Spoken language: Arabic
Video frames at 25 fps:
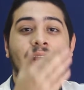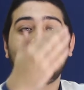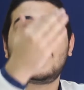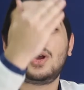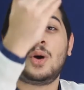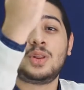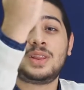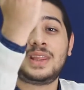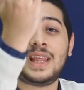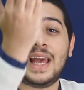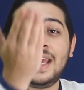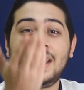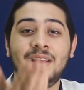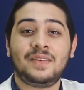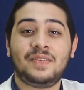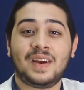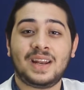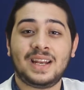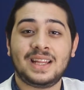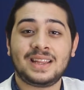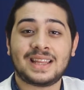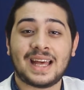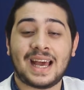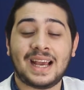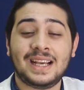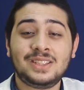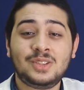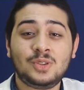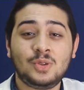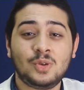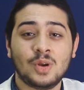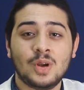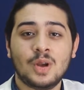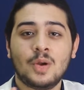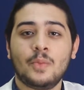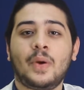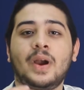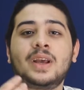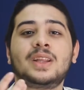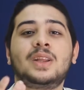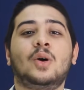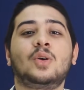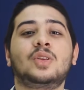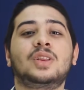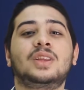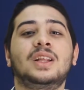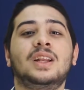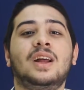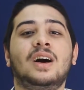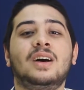تحط اي فعل انت عايزه كده
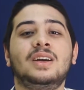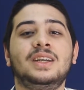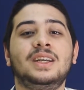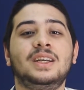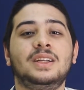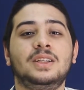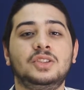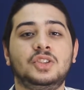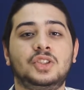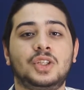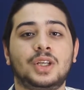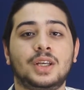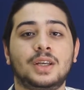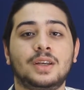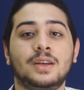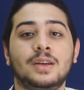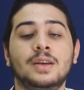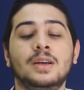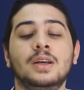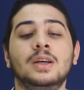حط الاي ان جي